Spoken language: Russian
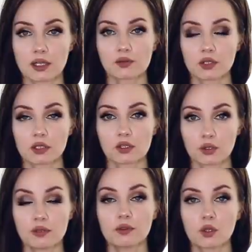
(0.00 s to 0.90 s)
вот
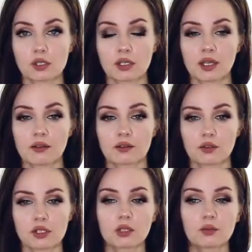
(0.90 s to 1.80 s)
190 евро. То
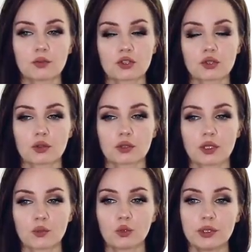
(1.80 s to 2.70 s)
есть я думала, что
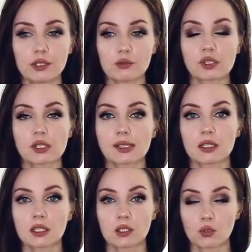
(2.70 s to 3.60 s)
там дублируются
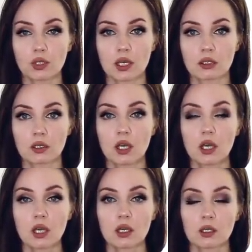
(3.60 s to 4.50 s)
скидки, но нет.
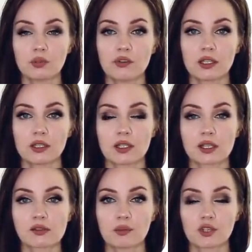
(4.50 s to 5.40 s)
Э, бывает, они
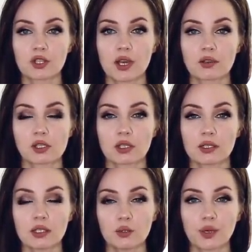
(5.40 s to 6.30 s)
освобождают
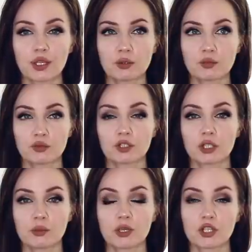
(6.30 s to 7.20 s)
склады, поэтому вот
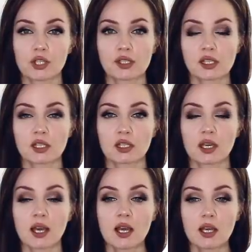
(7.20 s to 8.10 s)
такие большие
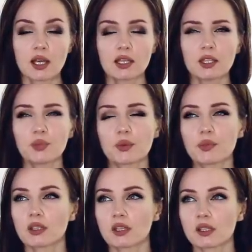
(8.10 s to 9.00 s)
скидки. Это
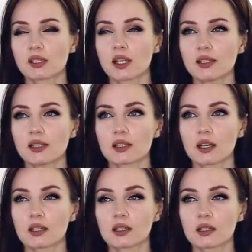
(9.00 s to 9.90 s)
примерно, знаете,
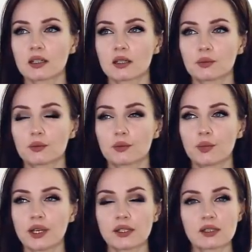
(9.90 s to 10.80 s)
как э,
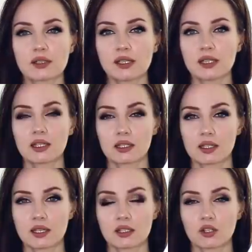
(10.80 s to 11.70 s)
Best Secret.
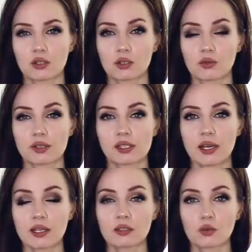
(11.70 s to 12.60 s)
Есть еще такой
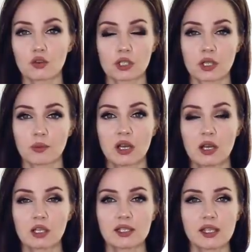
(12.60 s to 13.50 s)
сайт, тоже там
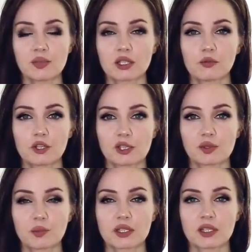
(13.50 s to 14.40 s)

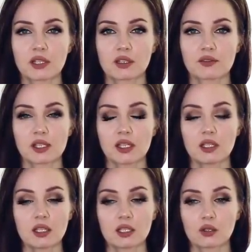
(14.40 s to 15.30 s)
70-80%
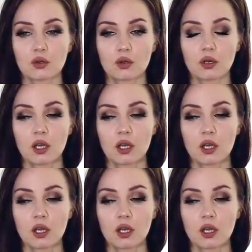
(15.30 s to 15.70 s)
скидки, но